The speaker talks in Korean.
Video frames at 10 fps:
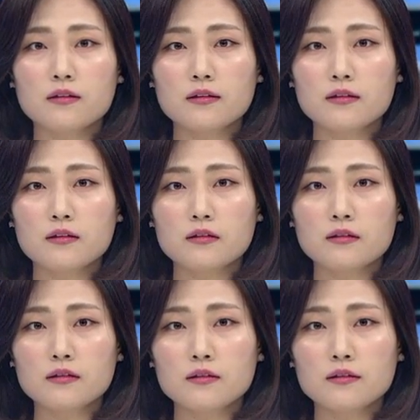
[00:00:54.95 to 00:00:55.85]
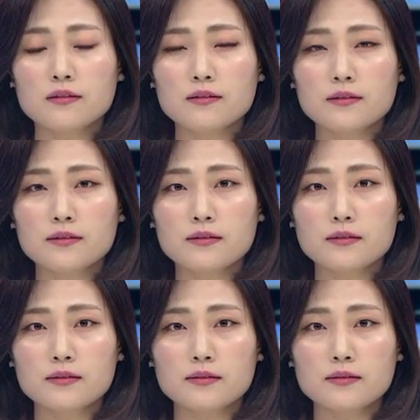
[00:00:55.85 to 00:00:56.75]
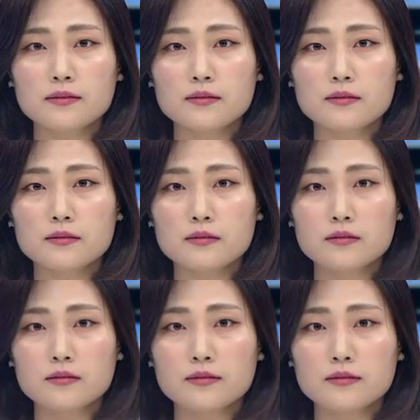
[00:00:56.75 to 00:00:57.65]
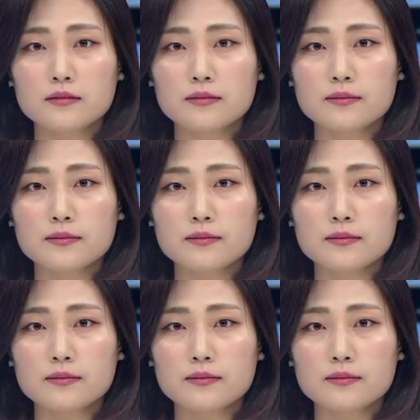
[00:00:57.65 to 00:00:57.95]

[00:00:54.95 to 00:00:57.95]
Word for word: 한국수입자동차협회 통계에 따르면 닛산은